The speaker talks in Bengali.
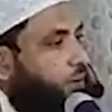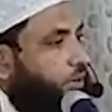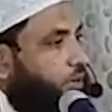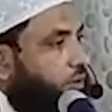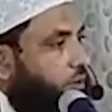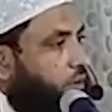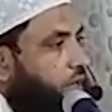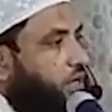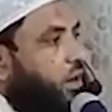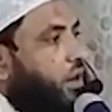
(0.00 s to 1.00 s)
পাবেন
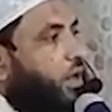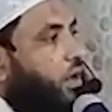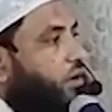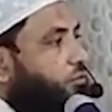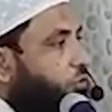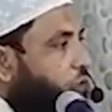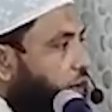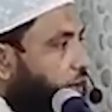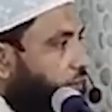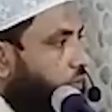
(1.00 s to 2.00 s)
আল্লাহ গফুরুর
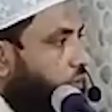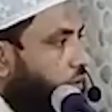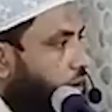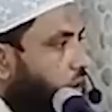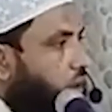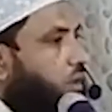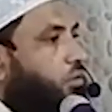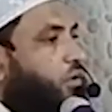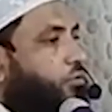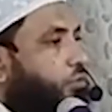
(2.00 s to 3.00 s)
রাহিম আল্লাহ
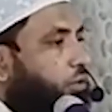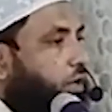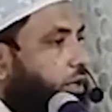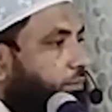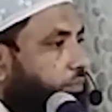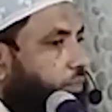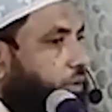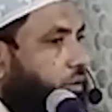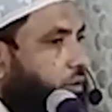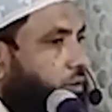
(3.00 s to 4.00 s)
গফুরুর রাহিম
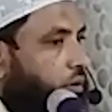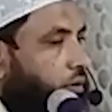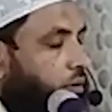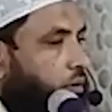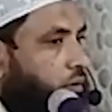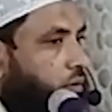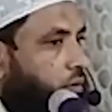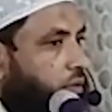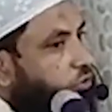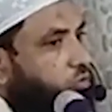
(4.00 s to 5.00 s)

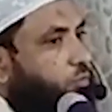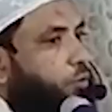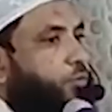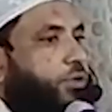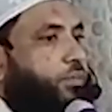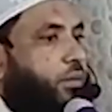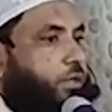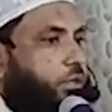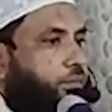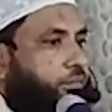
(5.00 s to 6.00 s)
কিছুক্ষণ পরপরই
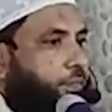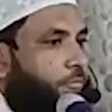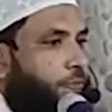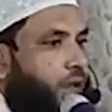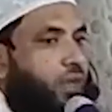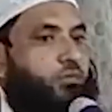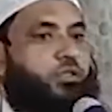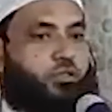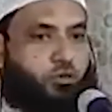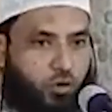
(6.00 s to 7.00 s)
পাবেন আল্লাহ
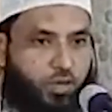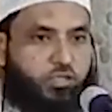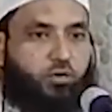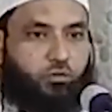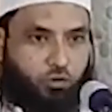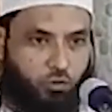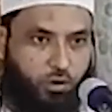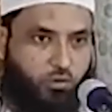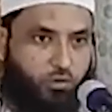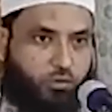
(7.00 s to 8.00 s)
বলেছেন ক্ষমা চাও
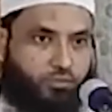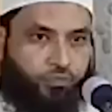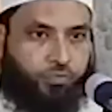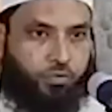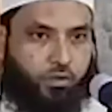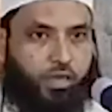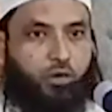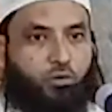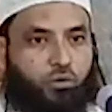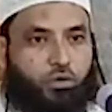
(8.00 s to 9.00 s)
বা করো
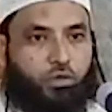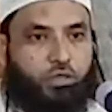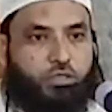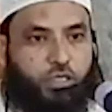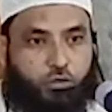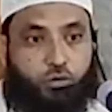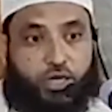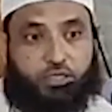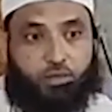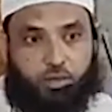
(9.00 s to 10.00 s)
কেন যাতে করে
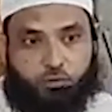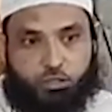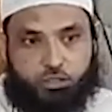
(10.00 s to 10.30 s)
একটা মানুষ